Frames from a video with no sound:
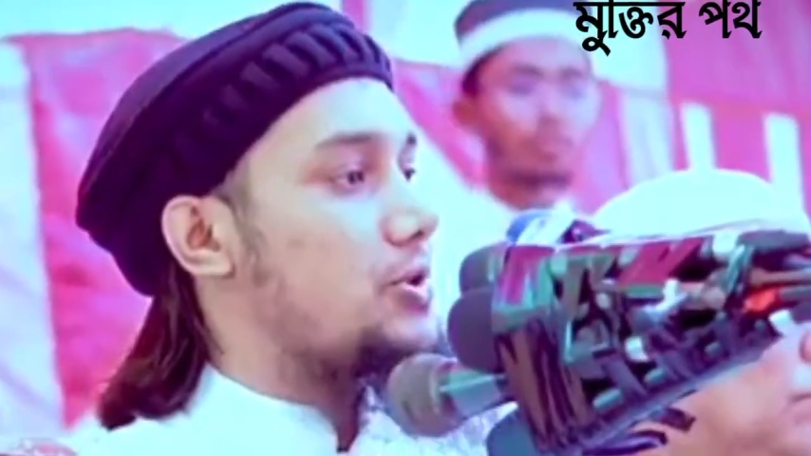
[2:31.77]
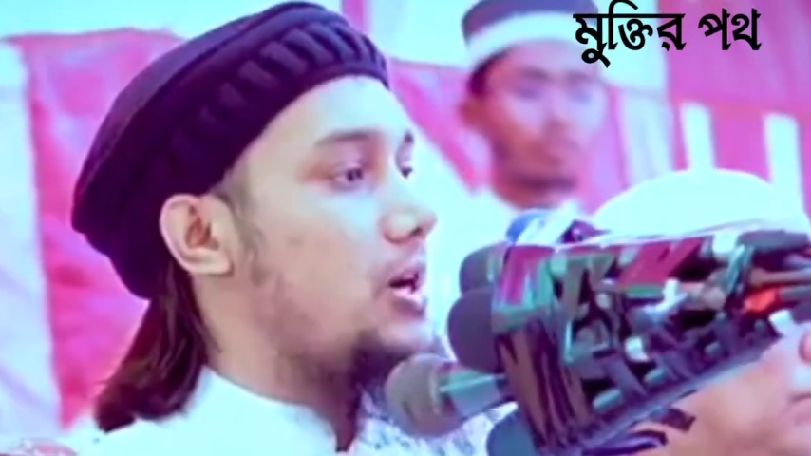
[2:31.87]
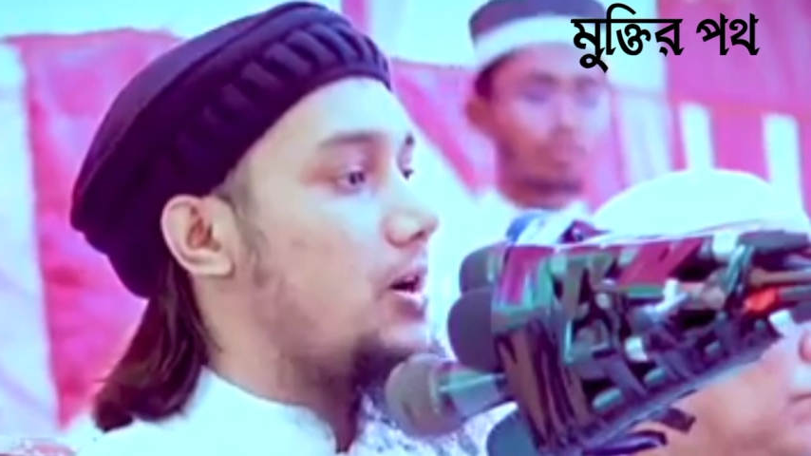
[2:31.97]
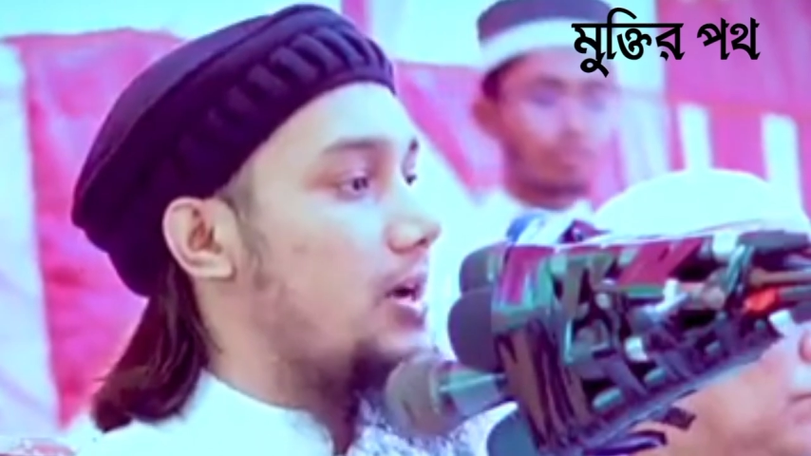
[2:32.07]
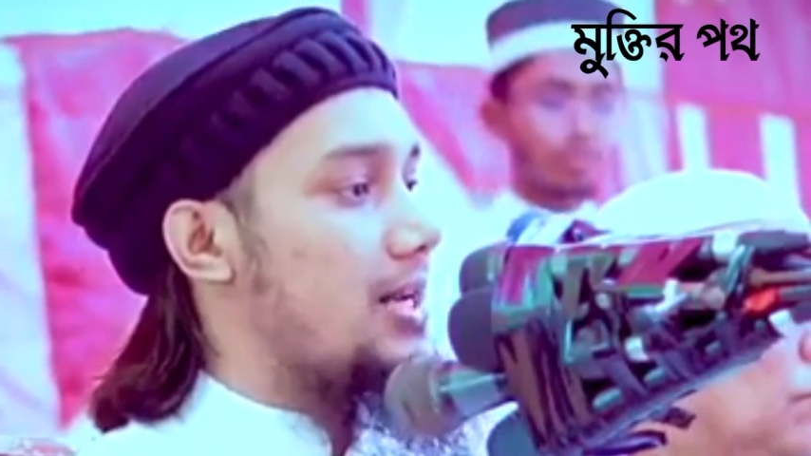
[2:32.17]

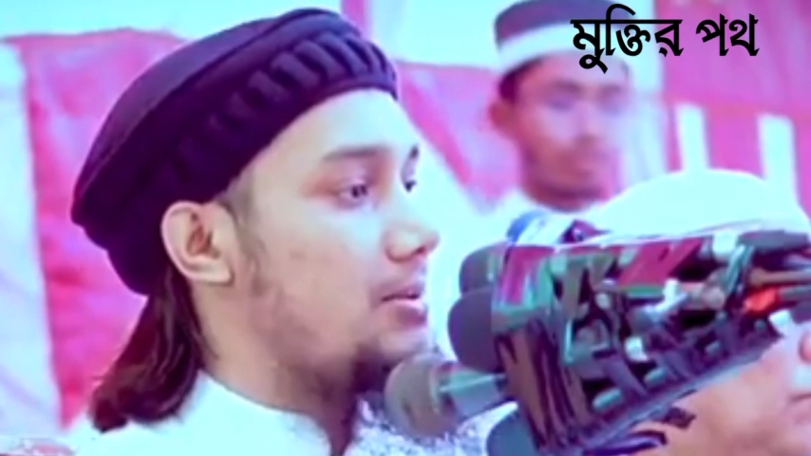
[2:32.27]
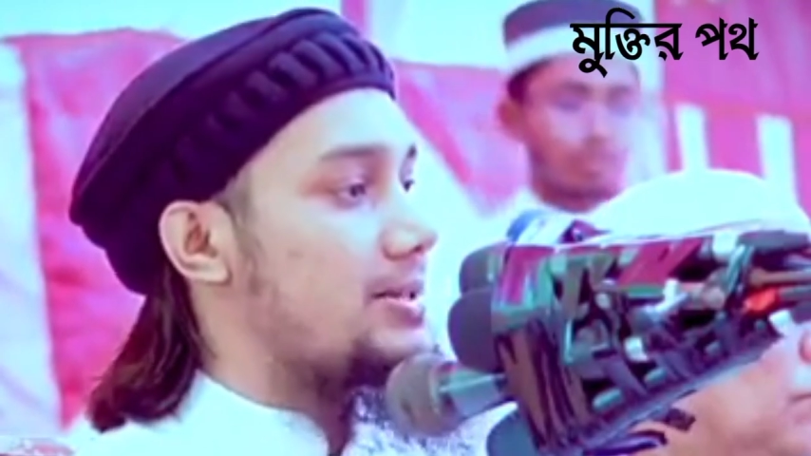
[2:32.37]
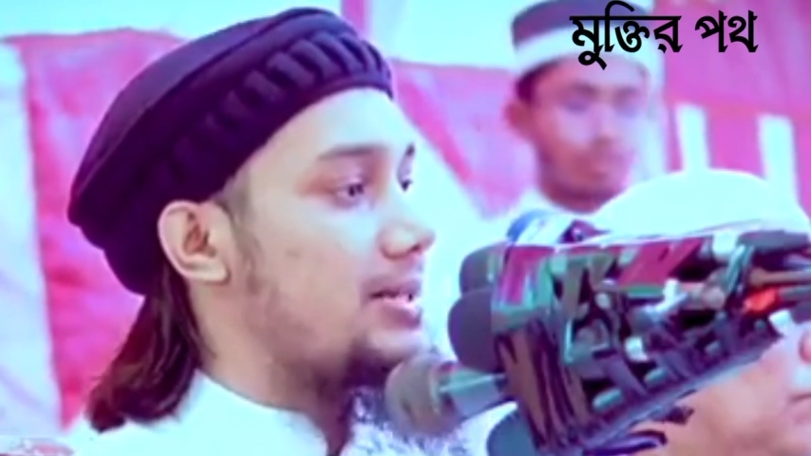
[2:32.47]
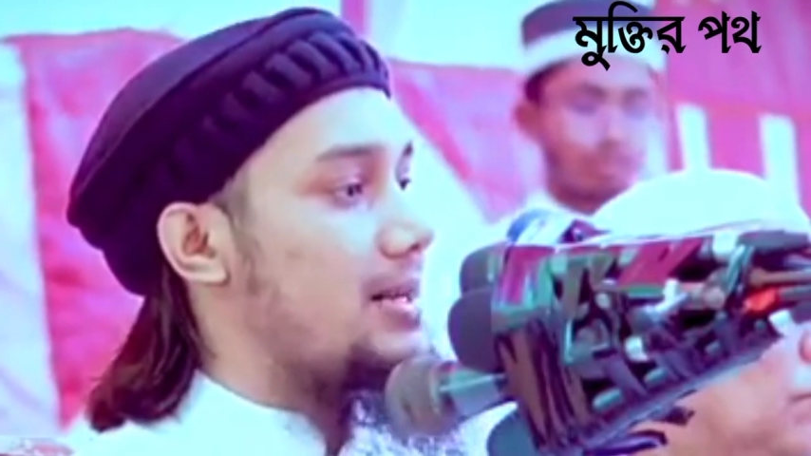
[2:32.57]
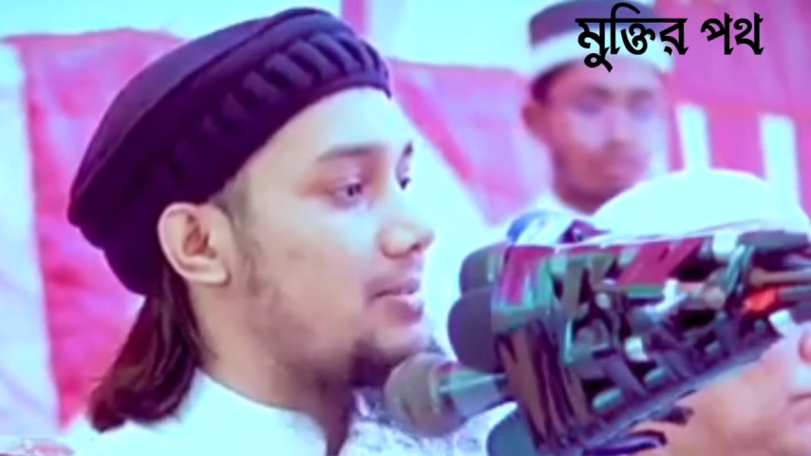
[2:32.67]
টুকরা হয়
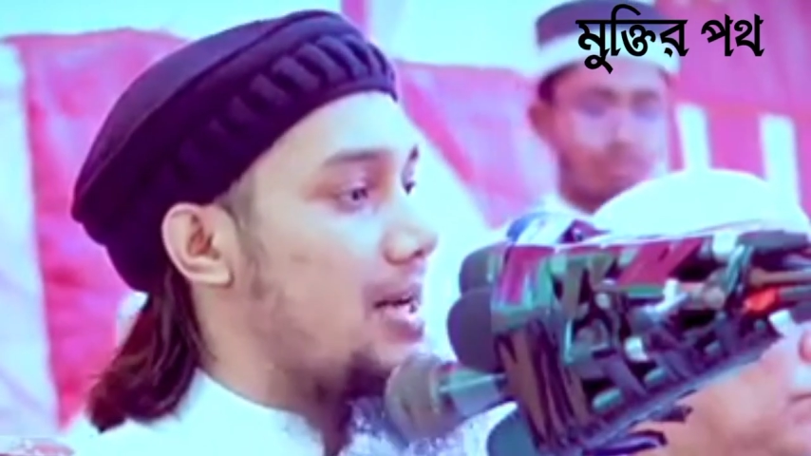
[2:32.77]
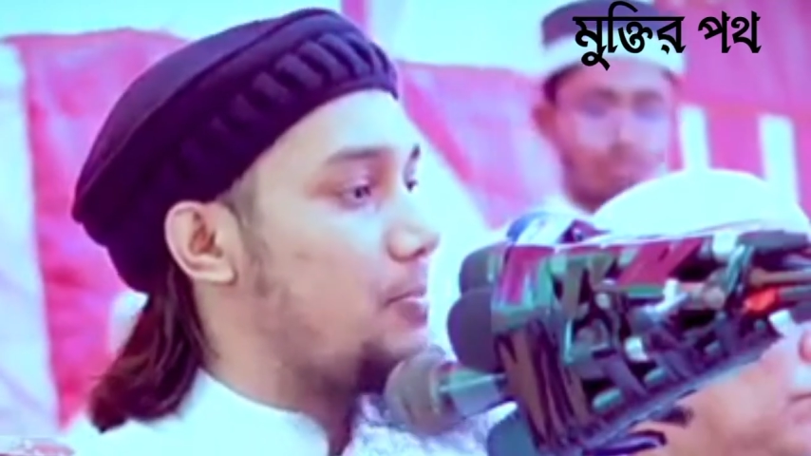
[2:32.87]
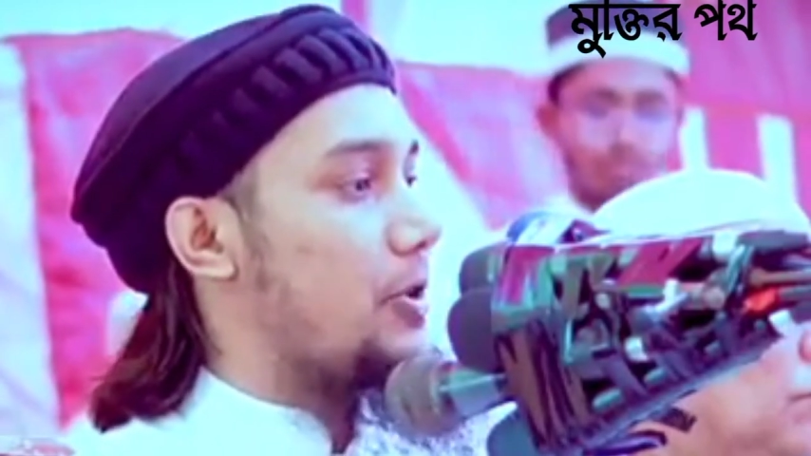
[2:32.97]
নামাজ কালাম না